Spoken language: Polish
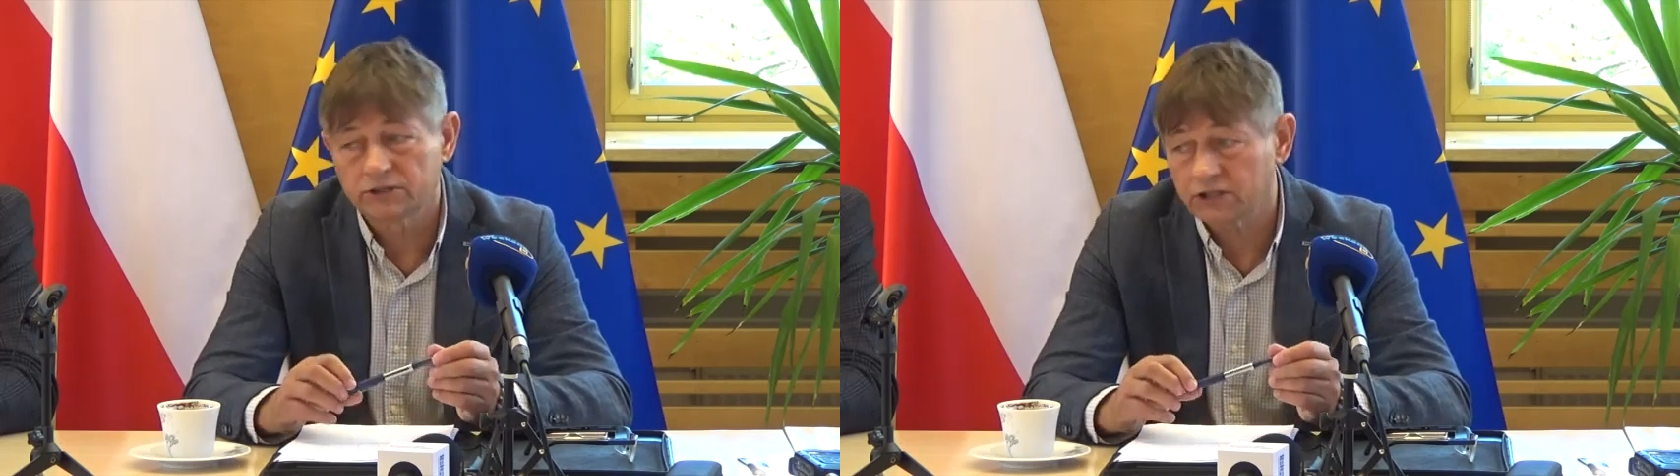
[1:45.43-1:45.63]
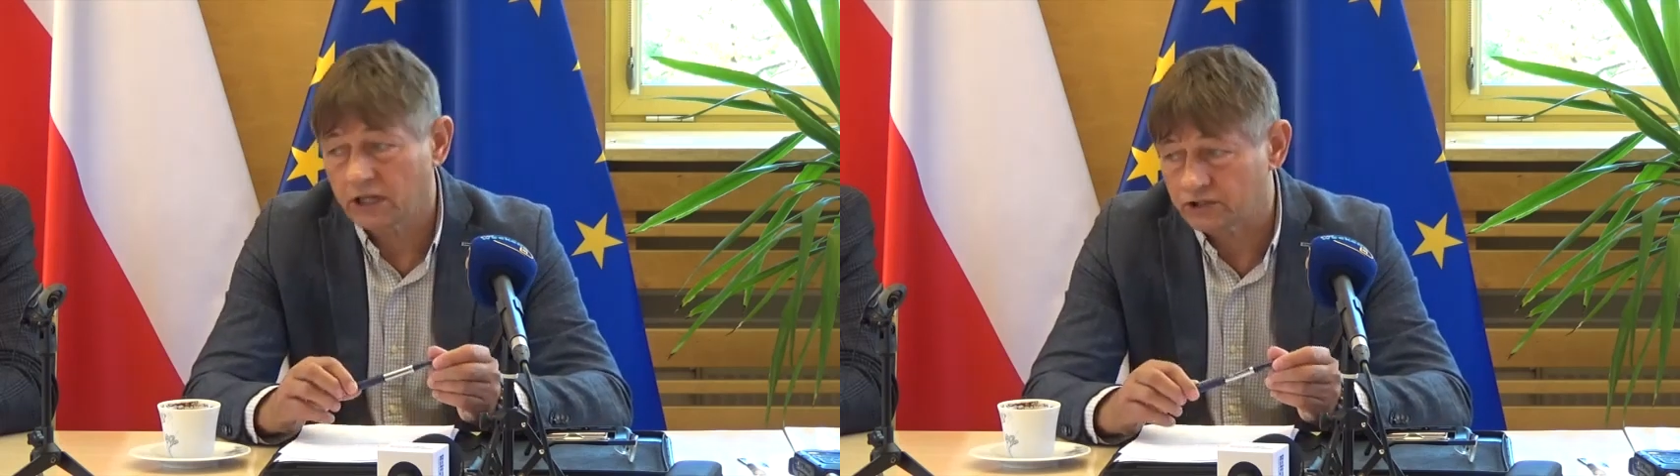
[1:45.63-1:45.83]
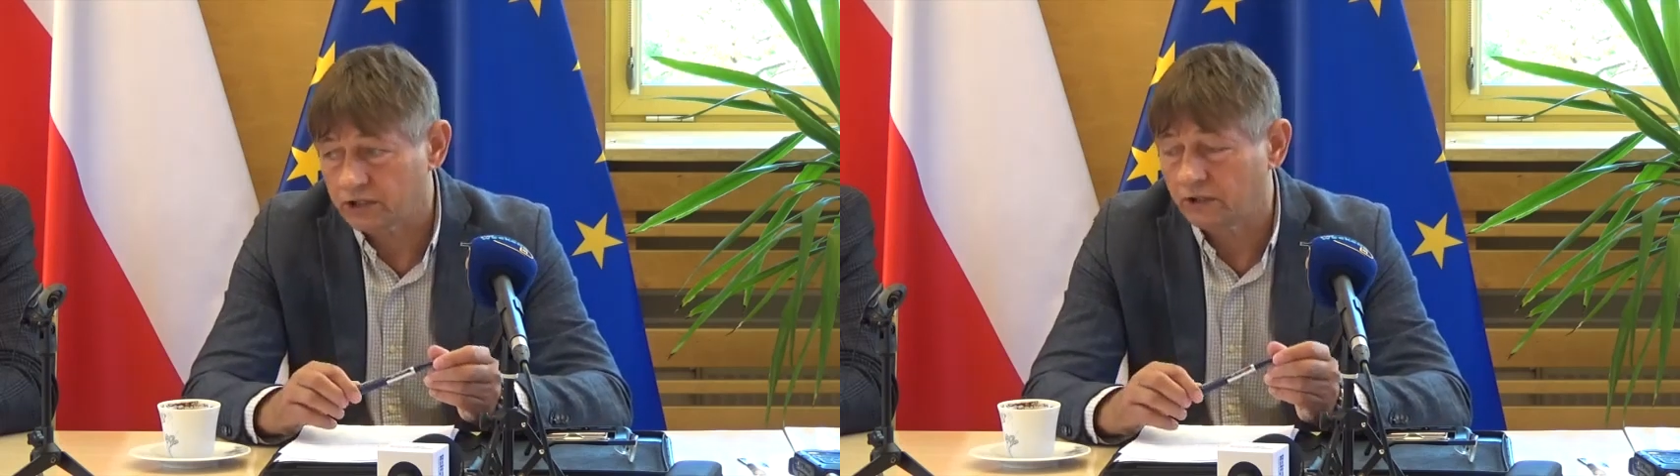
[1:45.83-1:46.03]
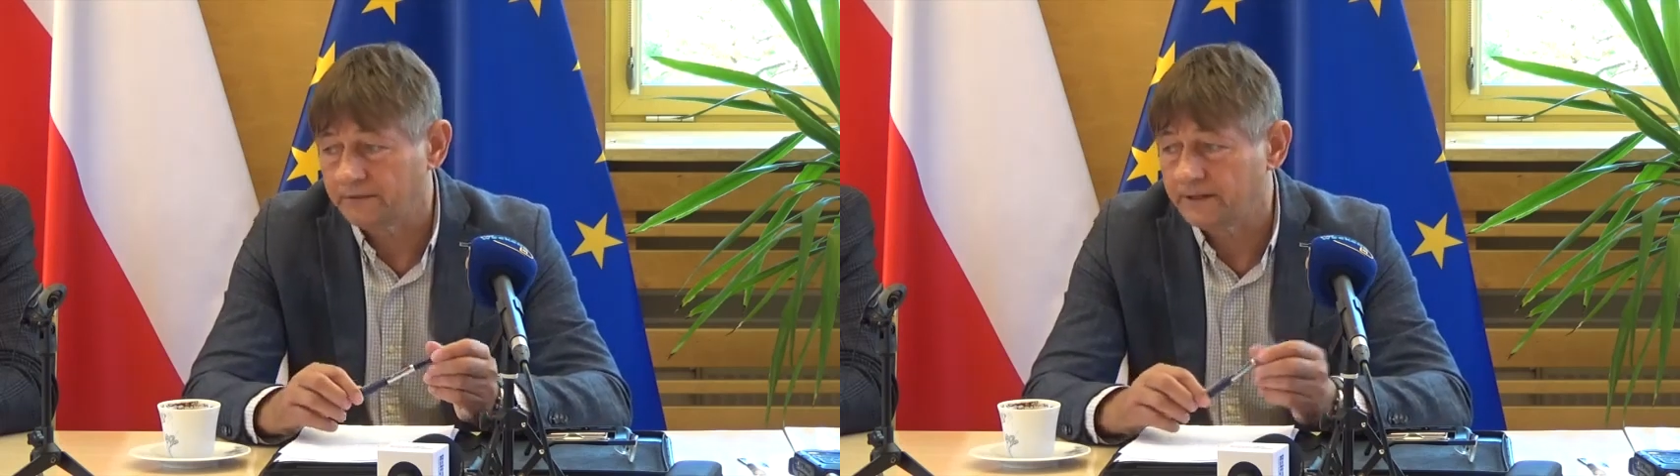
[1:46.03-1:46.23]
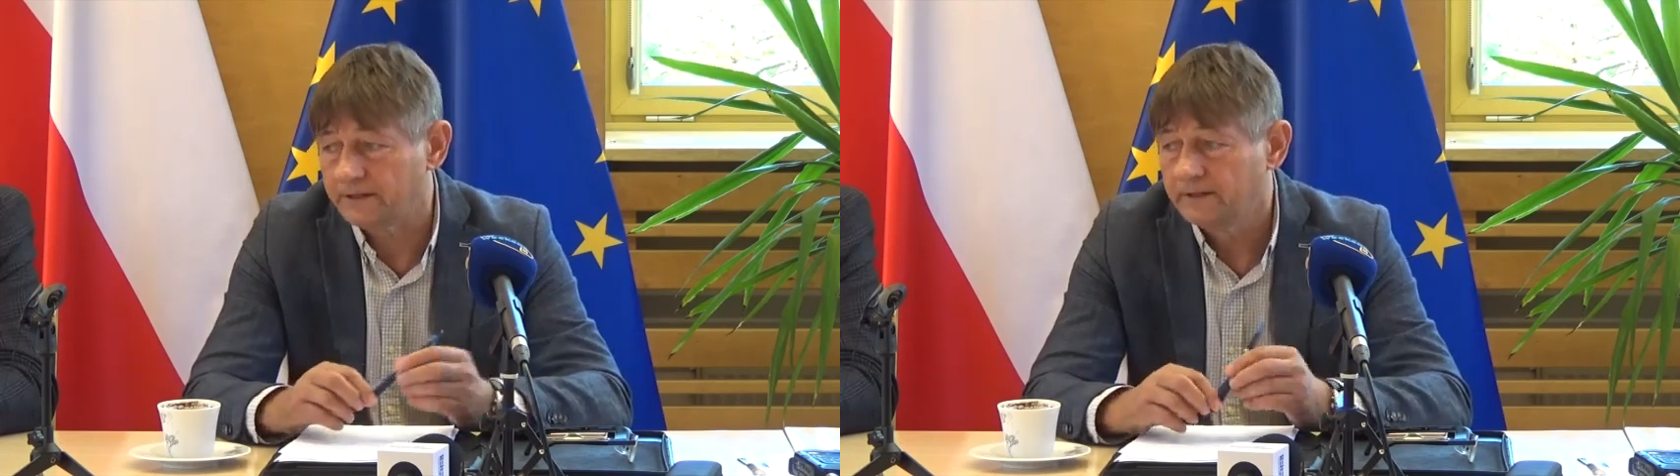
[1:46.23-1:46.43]
czy,
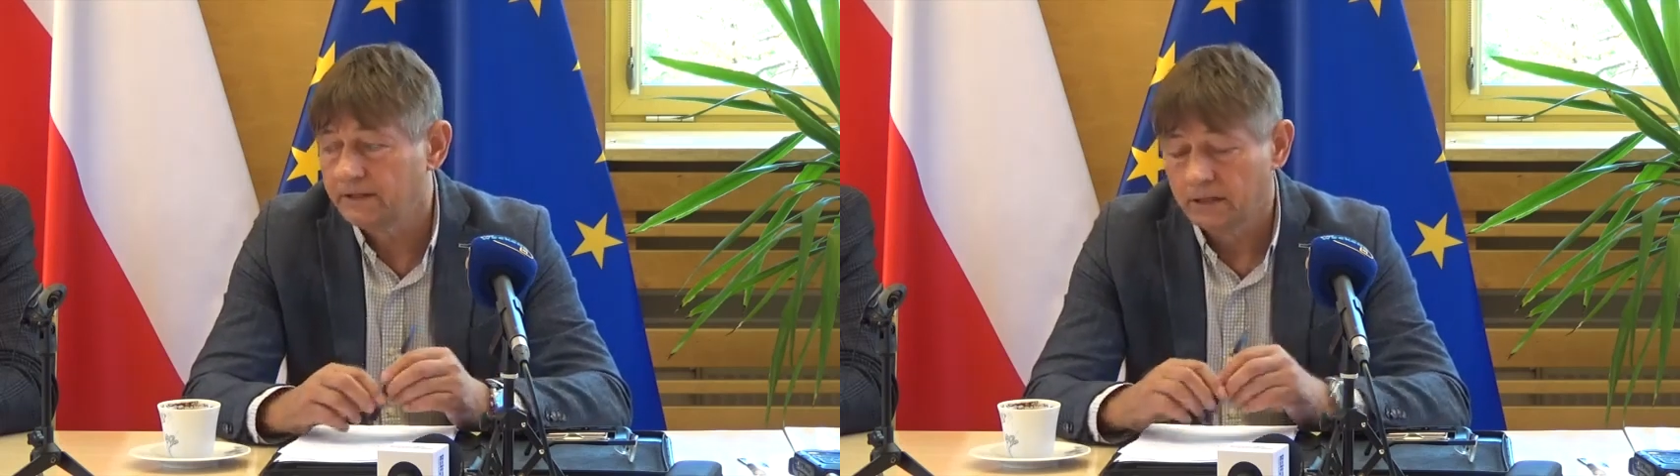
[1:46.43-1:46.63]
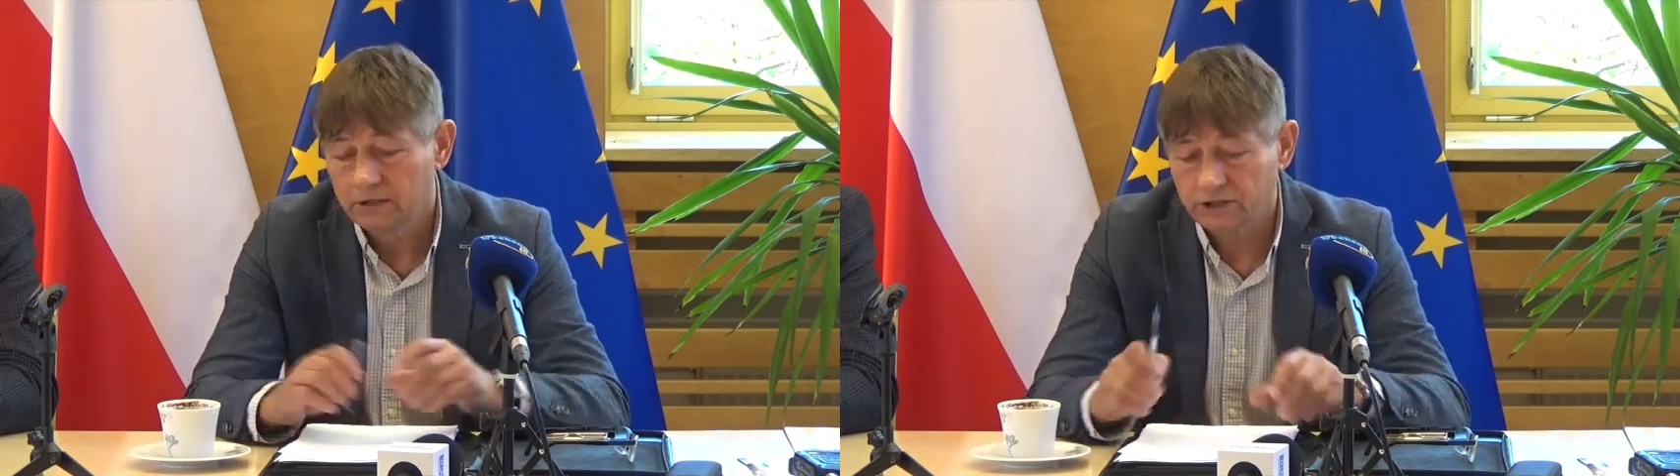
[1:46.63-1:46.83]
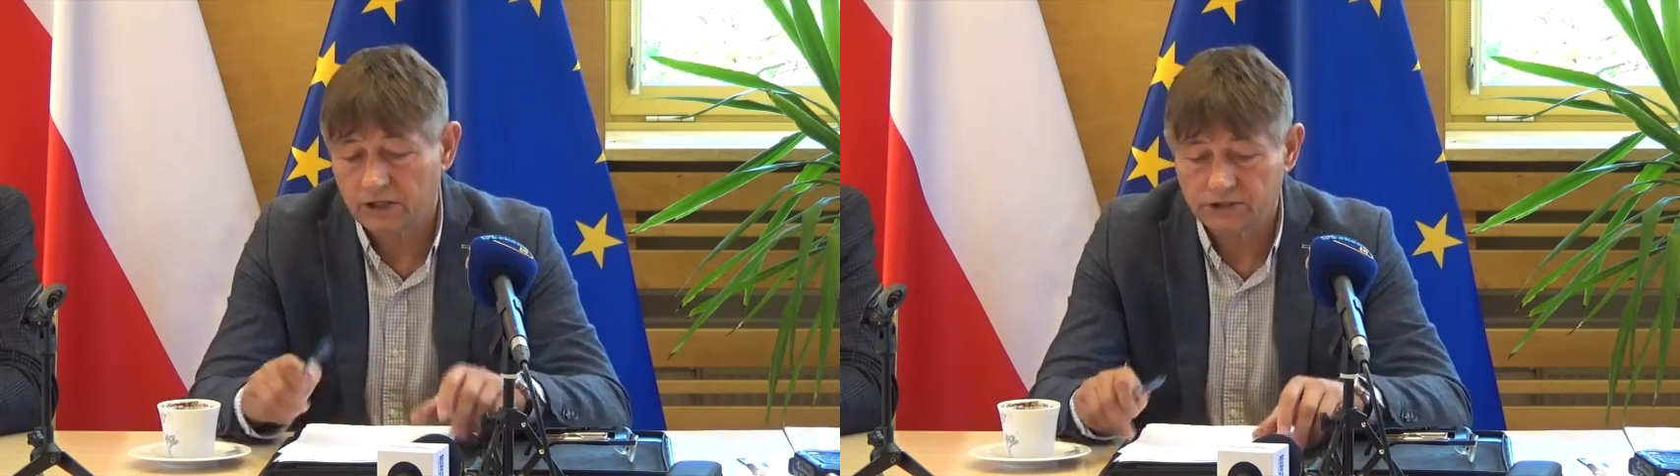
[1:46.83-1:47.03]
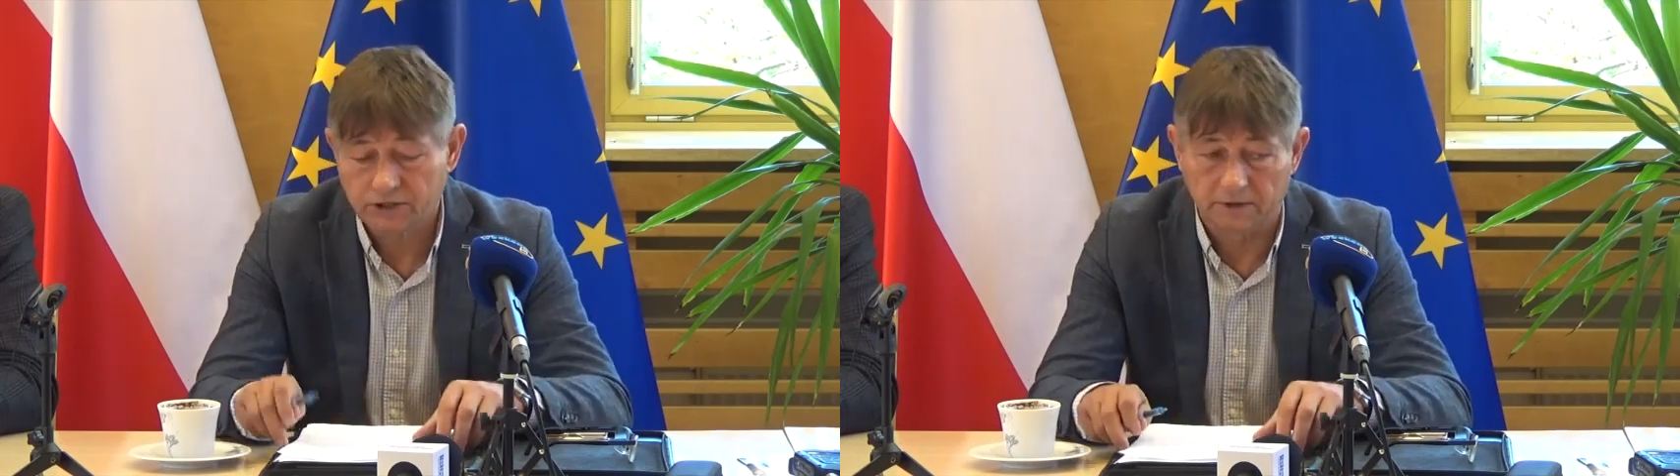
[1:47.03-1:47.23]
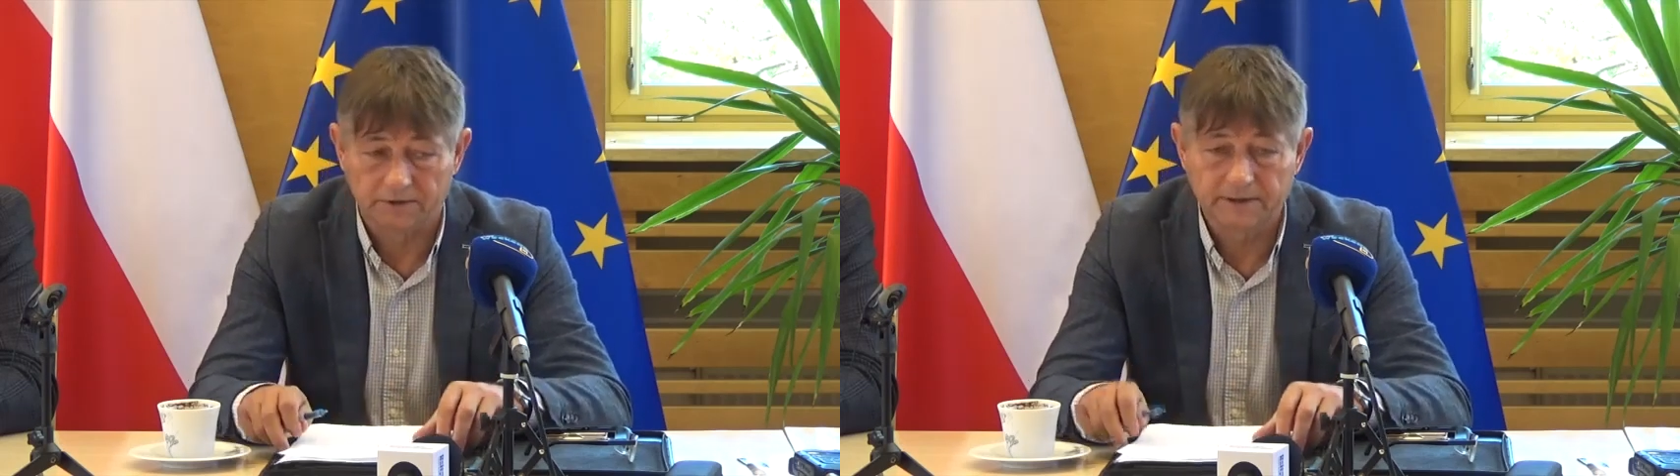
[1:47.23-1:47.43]
Harzykowy, czy
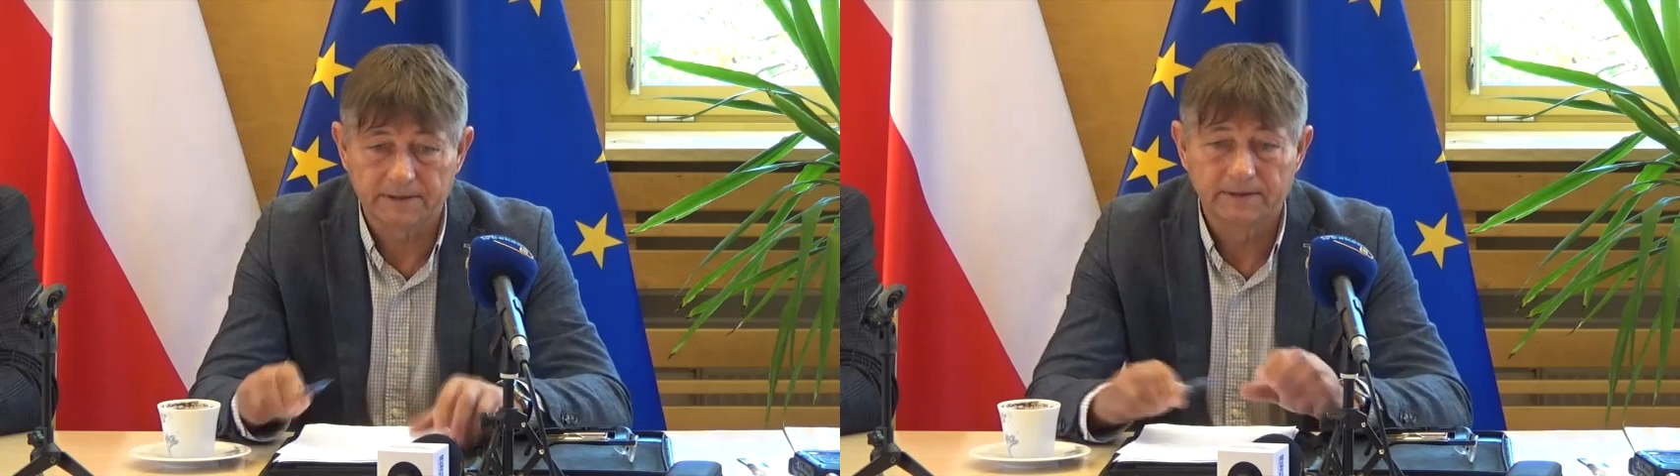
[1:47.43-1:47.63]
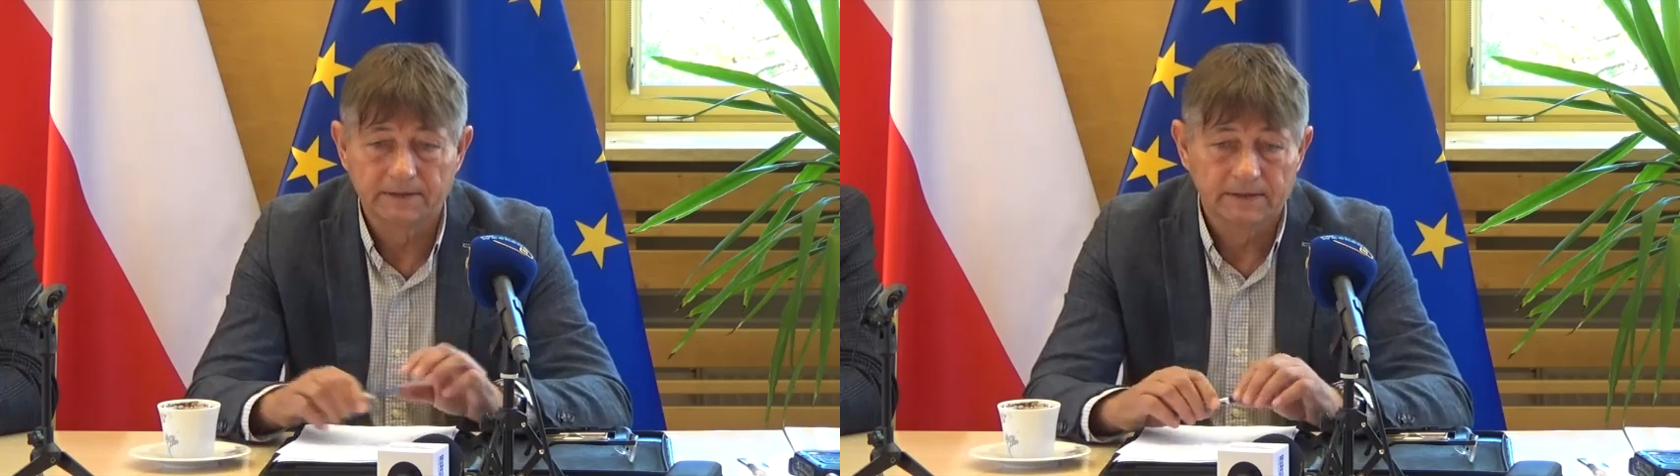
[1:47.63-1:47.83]
Harzykowy.